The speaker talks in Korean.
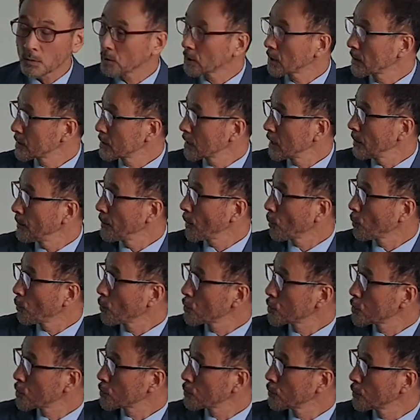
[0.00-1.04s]
그런데
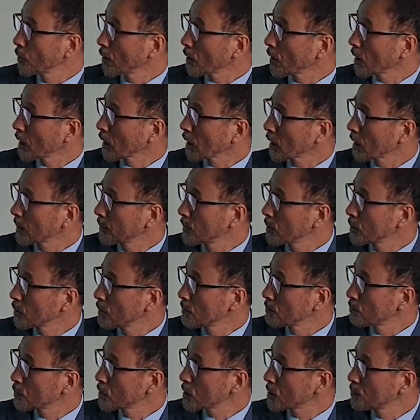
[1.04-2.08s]
759년에 하게 되면
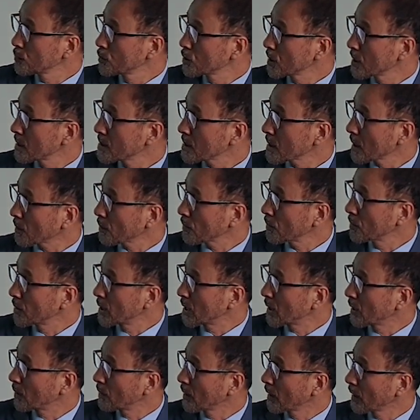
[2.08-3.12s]
이런 무시무시한
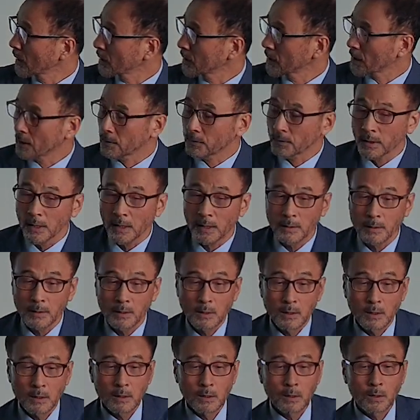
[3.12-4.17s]
사건들이 일어나게 되는데
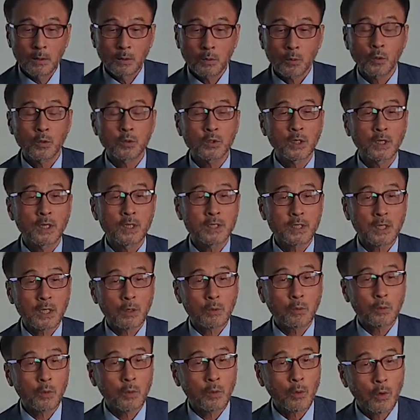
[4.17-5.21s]
고전에 제가
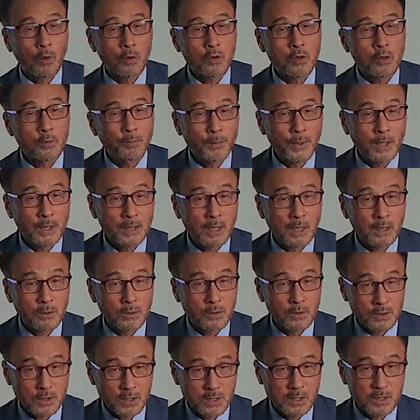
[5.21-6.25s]
꼭 언급해야 될
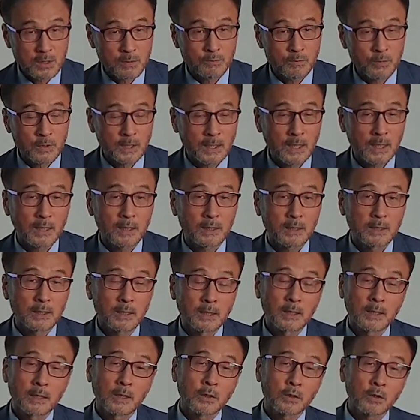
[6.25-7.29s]
것이 있습니다.
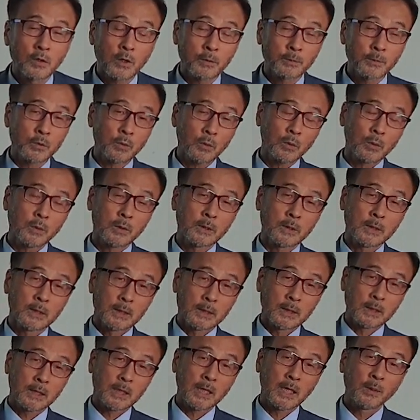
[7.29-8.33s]
여러분
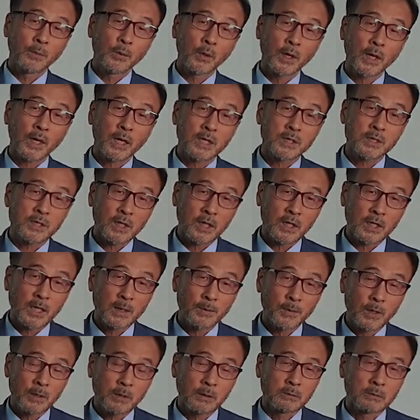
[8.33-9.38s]
일본에 가시게
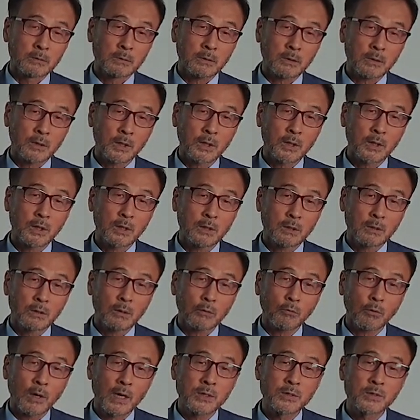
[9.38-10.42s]
되면은 특히
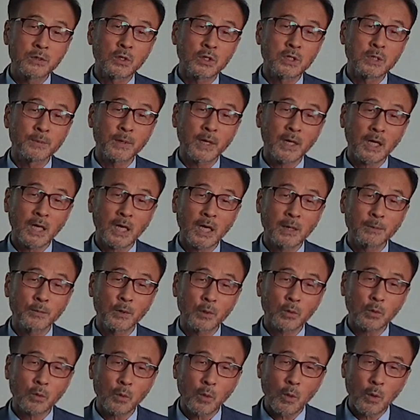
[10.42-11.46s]
관서 지방에
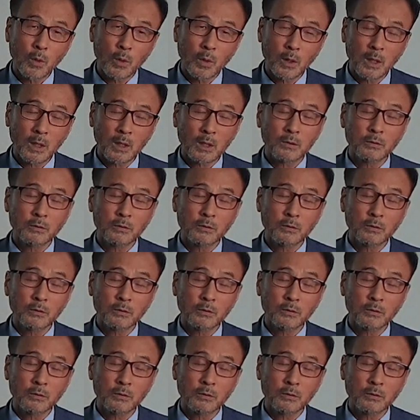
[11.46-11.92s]
가면 꼭